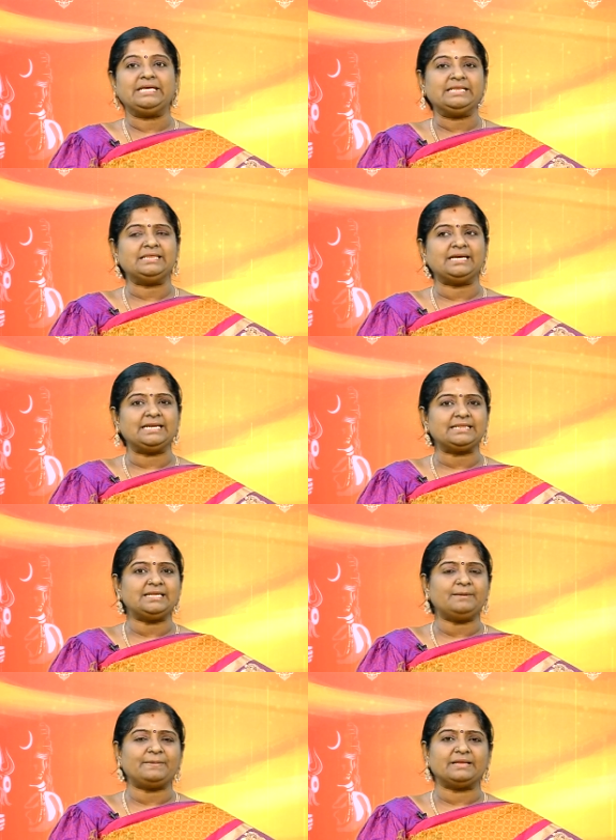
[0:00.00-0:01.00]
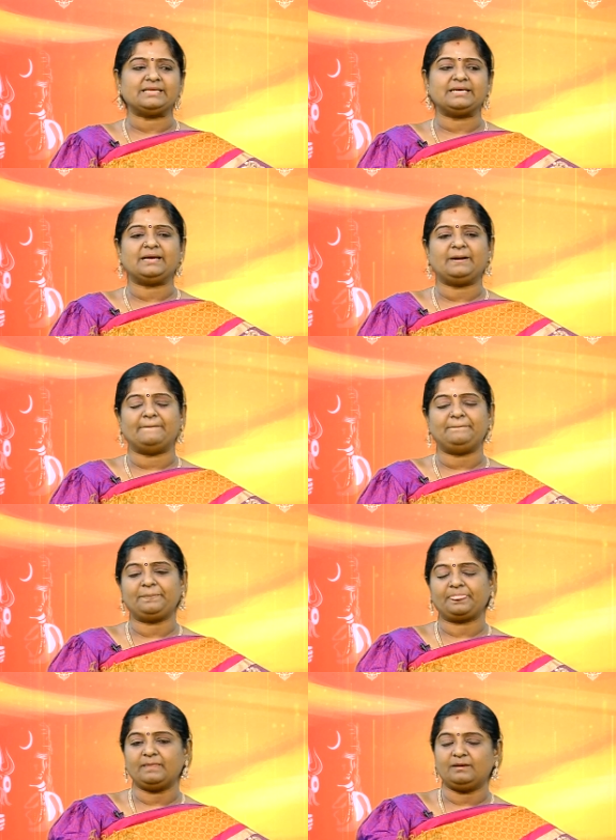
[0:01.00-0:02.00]
இந்த இடத்துல பார்த்தீங்கன்னா
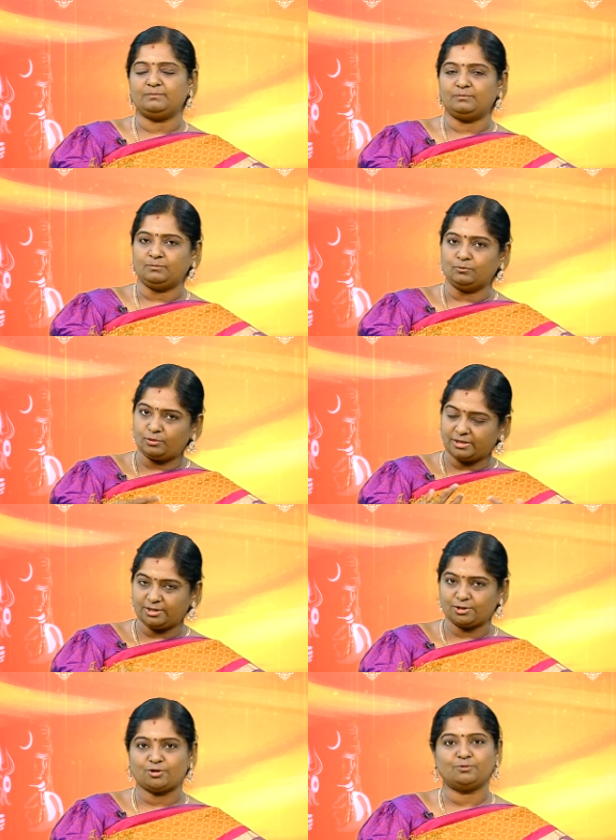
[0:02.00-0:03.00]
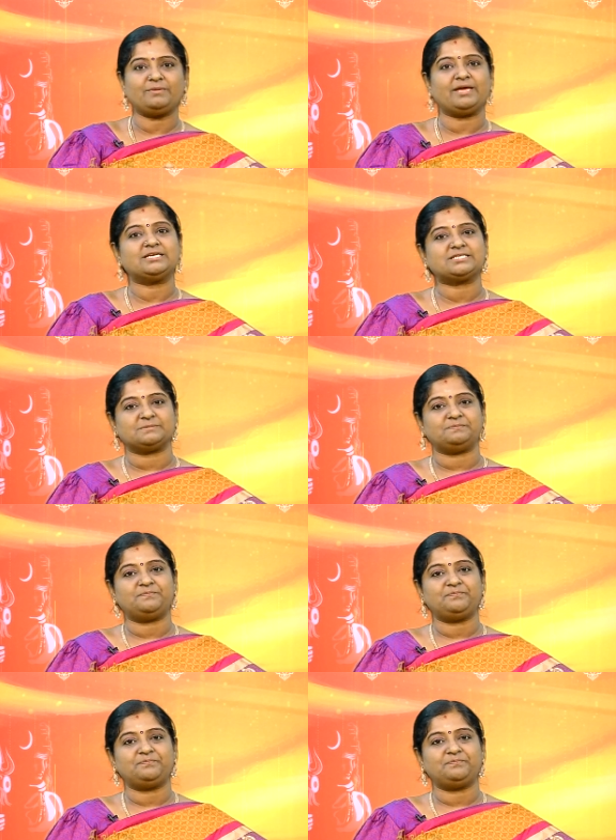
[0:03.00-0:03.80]
முருகனுக்கும் ஏற்றம்